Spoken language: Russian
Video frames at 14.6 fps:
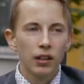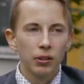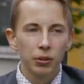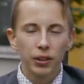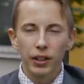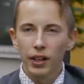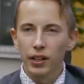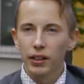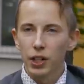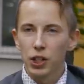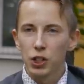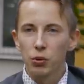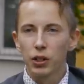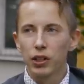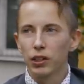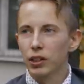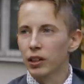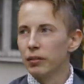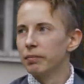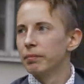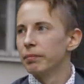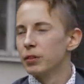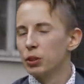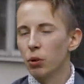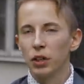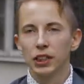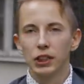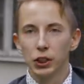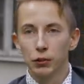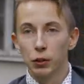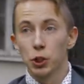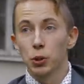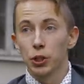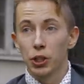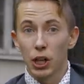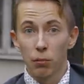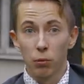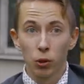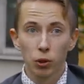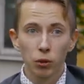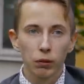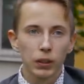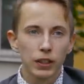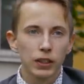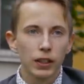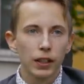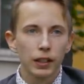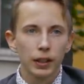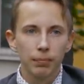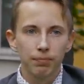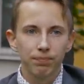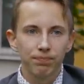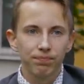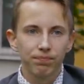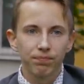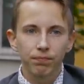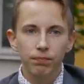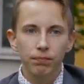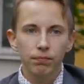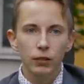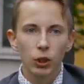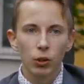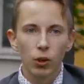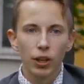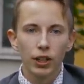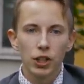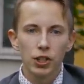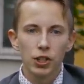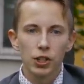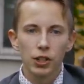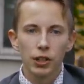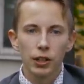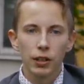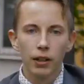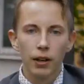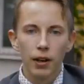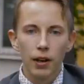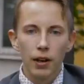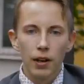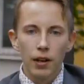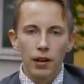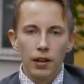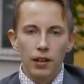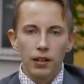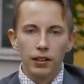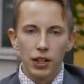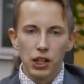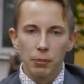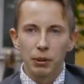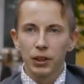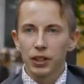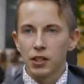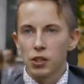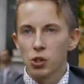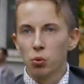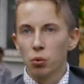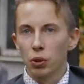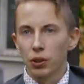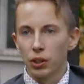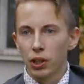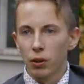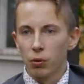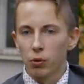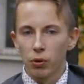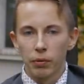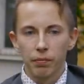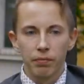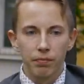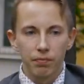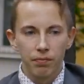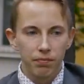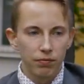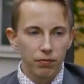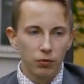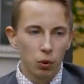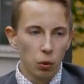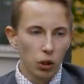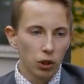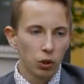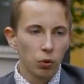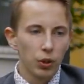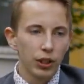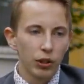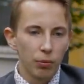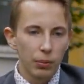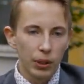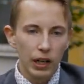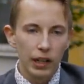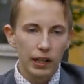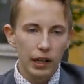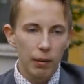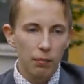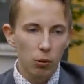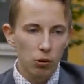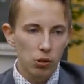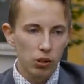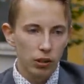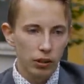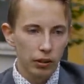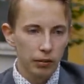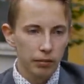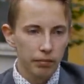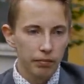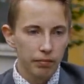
Но так как наши органы только делают вид, что они работают в этой стране, то, конечно же, даже на 15 суток никого друг от друга не убирали, а просто